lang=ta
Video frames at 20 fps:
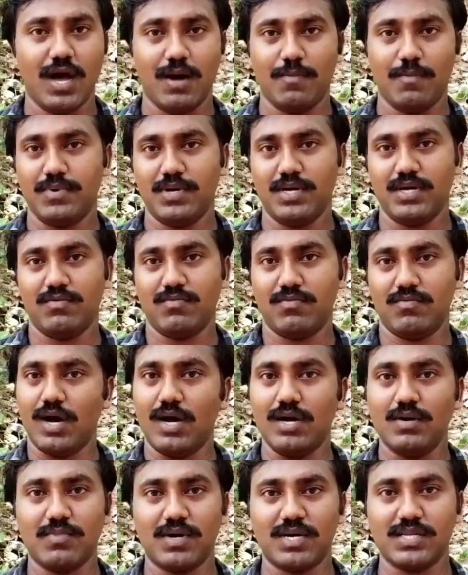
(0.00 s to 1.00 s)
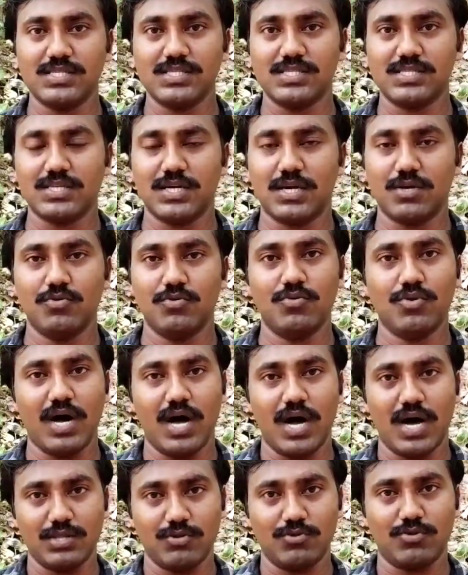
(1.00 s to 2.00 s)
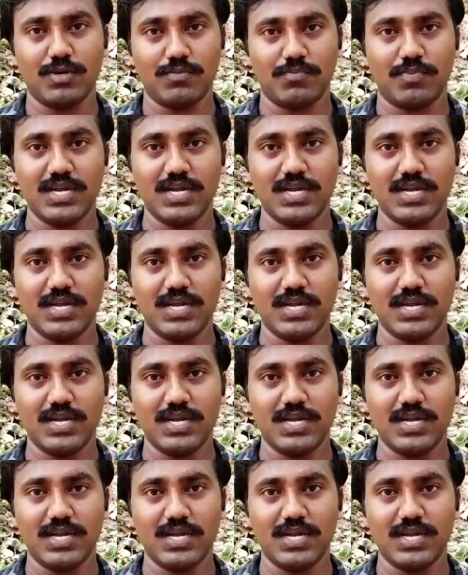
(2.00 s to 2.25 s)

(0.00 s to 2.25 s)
அப்போ வால் மறைஞ்சிருச்சுனாலும் அதோட